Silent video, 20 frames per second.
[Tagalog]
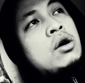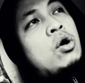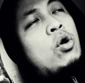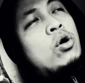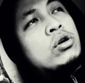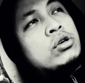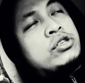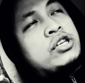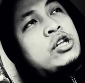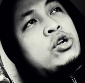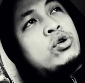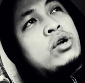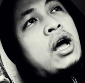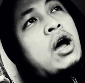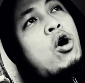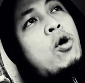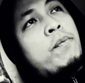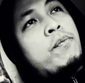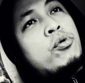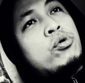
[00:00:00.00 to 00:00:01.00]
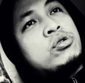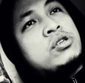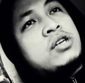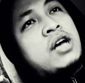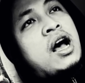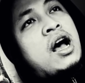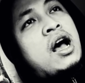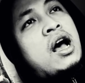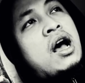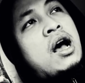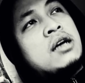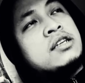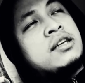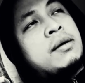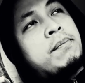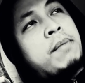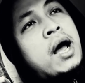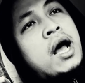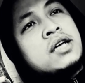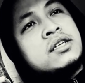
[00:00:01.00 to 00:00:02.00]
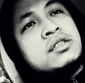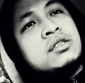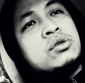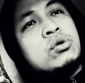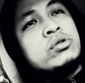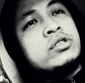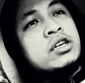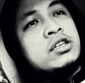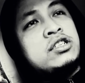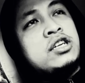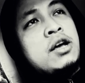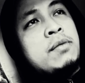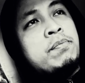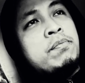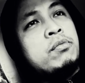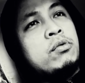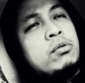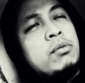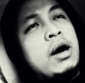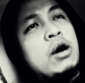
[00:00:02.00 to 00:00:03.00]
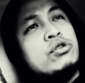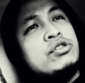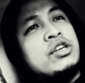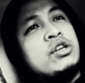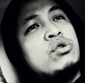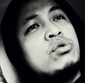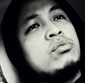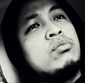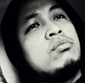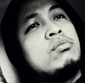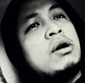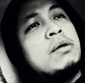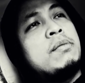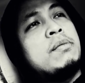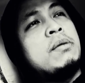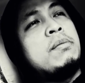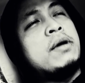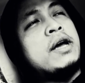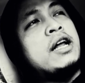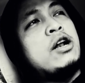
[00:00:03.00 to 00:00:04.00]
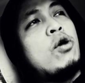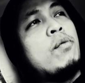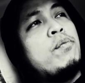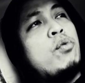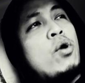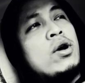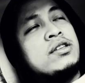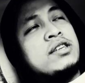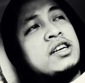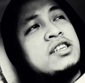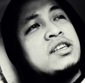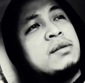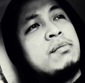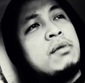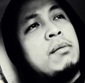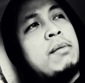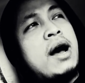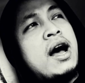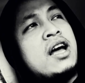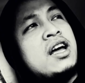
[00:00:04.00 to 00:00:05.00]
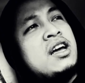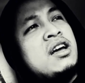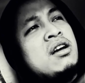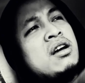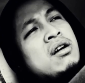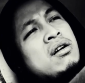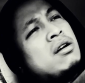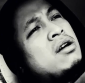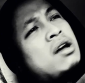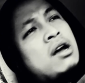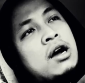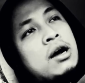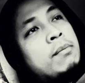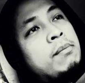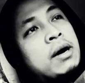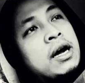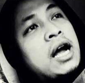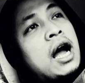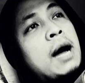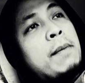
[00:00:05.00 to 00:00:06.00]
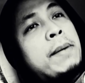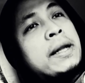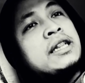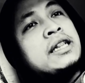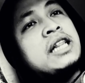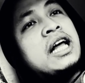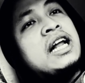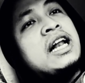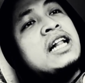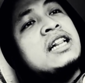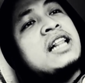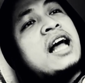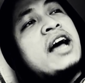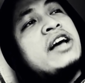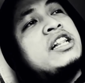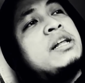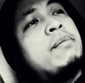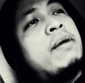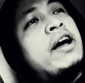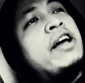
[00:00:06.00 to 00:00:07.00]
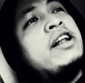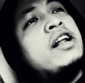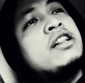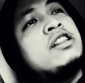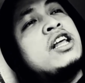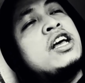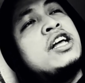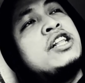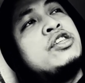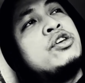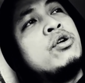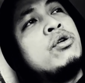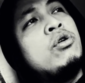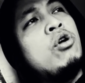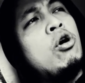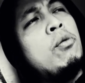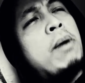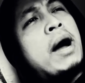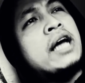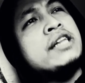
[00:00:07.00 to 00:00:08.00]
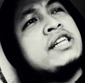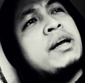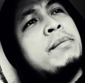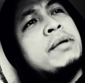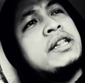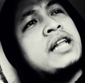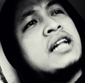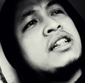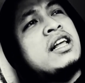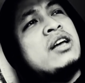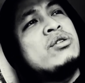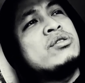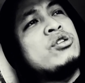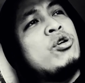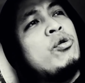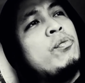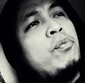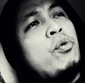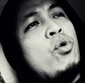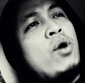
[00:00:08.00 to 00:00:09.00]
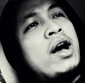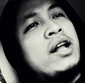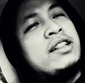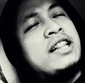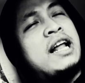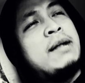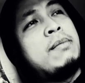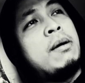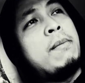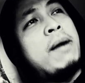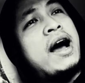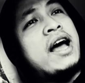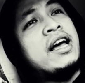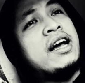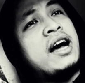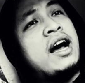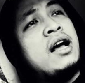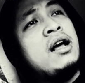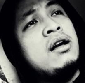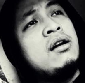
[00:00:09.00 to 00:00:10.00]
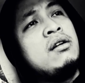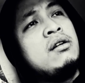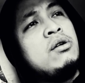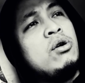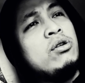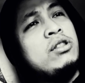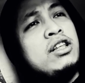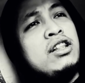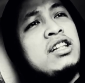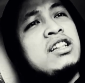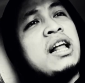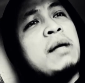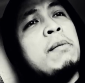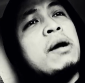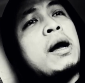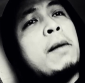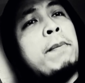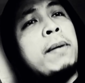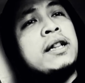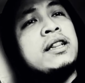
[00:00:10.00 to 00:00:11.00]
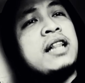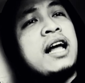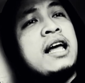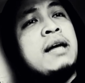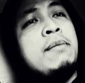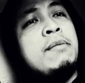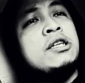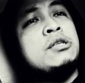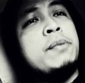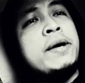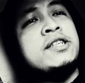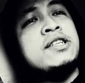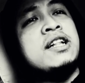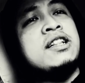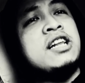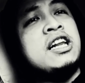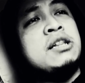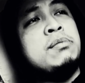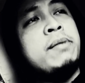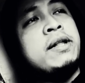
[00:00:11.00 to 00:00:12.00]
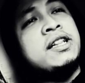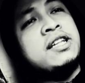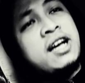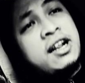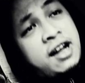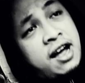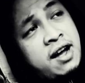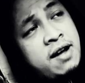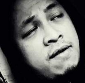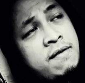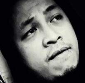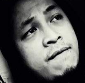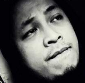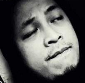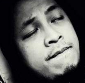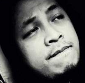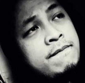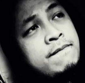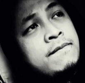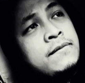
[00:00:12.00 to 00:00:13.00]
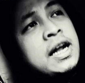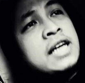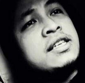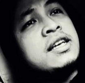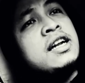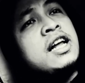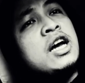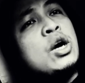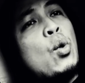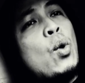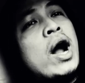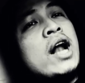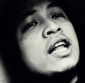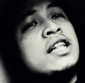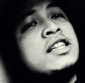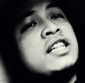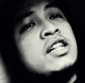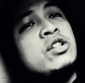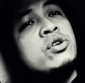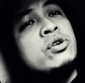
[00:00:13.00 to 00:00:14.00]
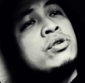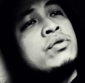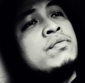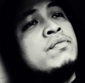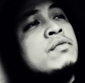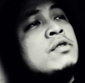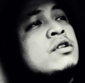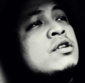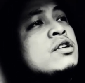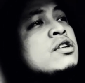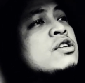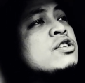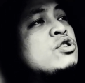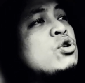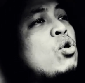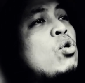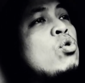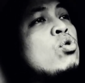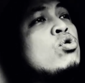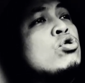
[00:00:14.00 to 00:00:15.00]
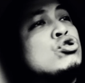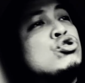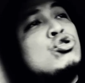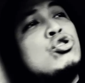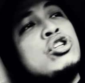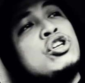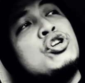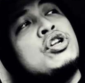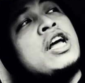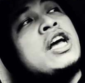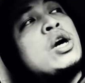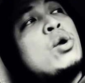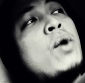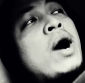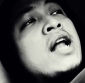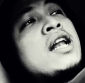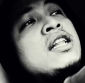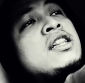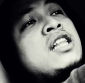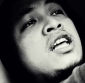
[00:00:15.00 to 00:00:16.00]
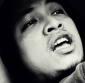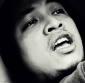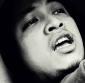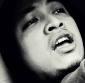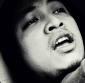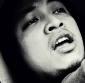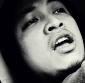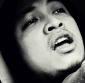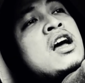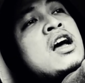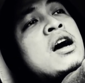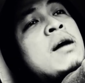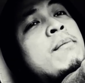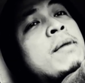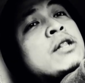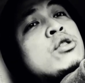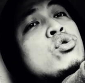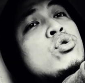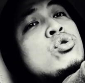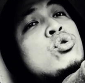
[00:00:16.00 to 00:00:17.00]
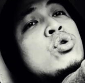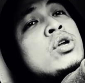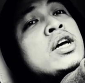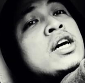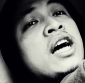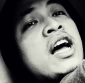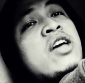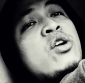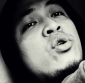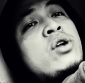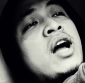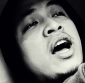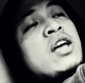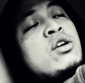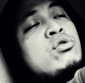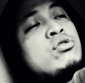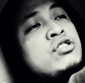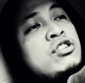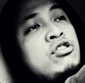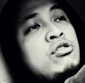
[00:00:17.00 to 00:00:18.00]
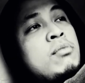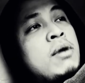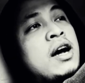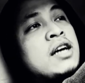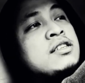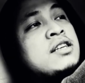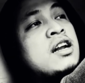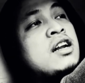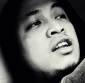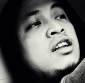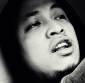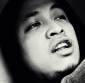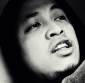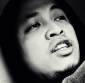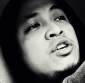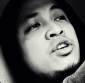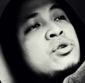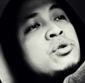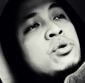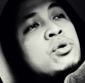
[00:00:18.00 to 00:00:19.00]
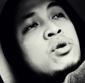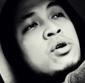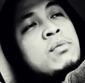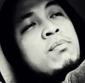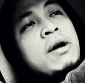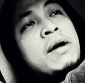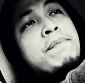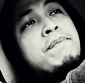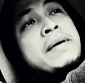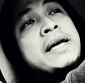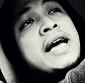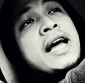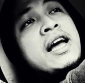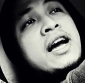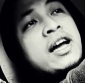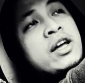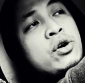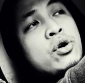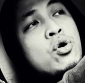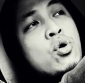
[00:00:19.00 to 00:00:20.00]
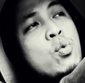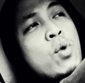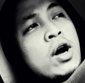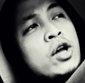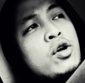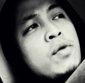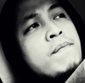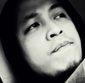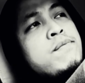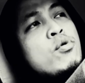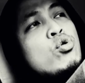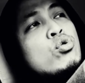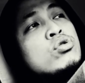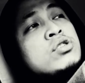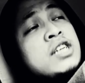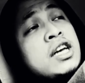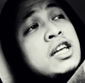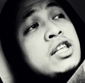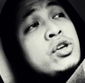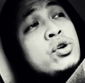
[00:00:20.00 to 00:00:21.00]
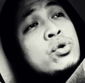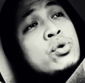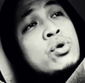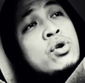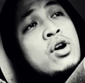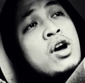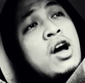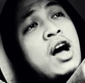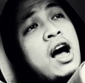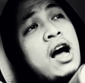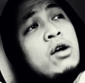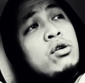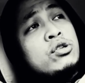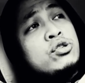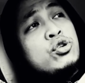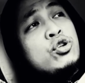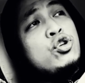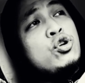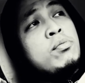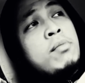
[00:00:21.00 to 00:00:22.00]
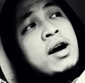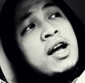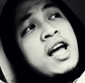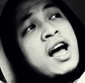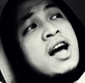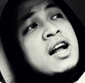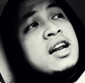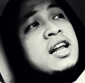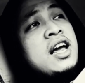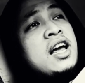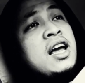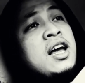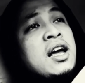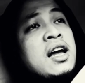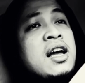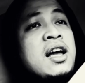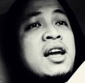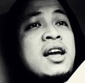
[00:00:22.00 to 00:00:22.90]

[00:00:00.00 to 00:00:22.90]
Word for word: o sino nakaupo sa sa bus o sa jeep, o ba kung sino magbibigay ng upuan sa isang babae. Magkakapantay lang tayo, 'di ba? 'Yun ang tingin nyo. O bakit kami tatayo sa upuan dahil babae ka? O hindi tayo magkapantay, may special treatment ka na. Hmm, nasa na equality doon? So kung gusto niyo na equality, matuto rin kayo na ayusin yung mga sarili ninyo. Magbigay kayo, wag yung puro sa inyo. Ang gusto nyo mangyari,